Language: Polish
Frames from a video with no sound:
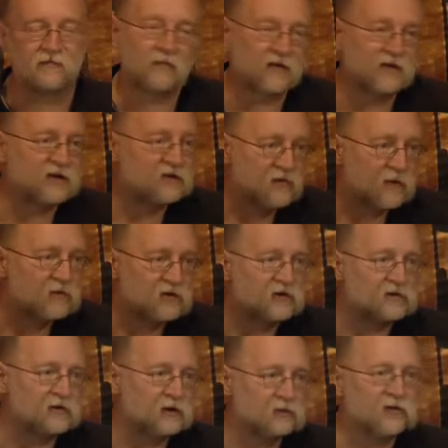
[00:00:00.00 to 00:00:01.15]
podejrzewamy, że
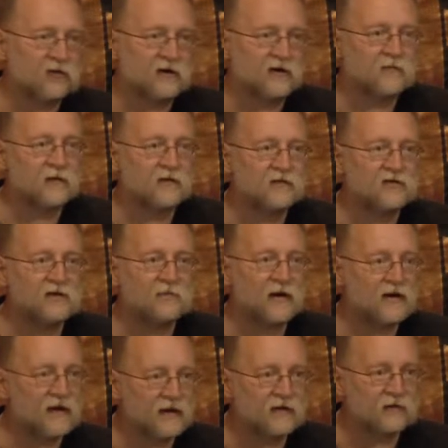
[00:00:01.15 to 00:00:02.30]
jest to autograf, mianowicie
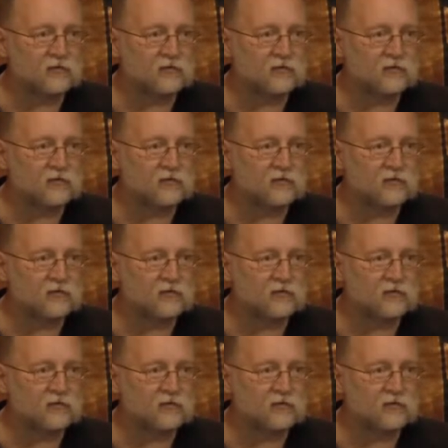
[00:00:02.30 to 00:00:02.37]
balladę,